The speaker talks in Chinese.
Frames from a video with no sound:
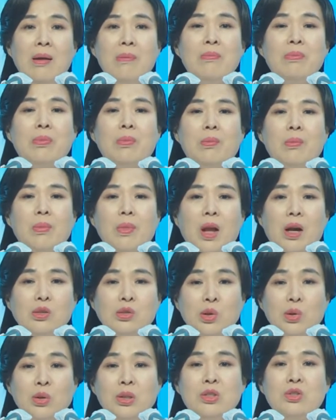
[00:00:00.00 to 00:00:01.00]
无法入
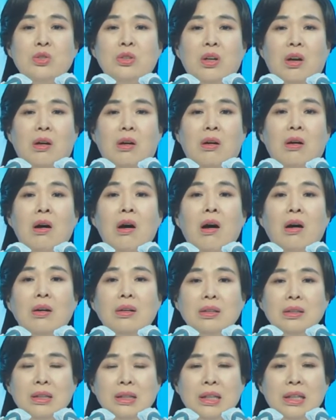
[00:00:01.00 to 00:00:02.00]
眠，听到
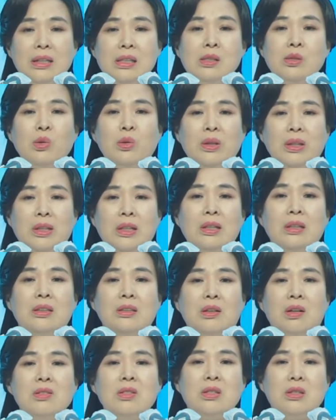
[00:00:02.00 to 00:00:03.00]
母亲偷
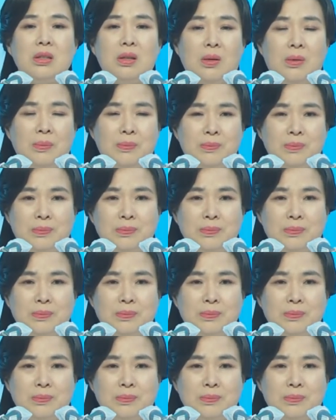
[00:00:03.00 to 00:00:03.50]
偷哭了一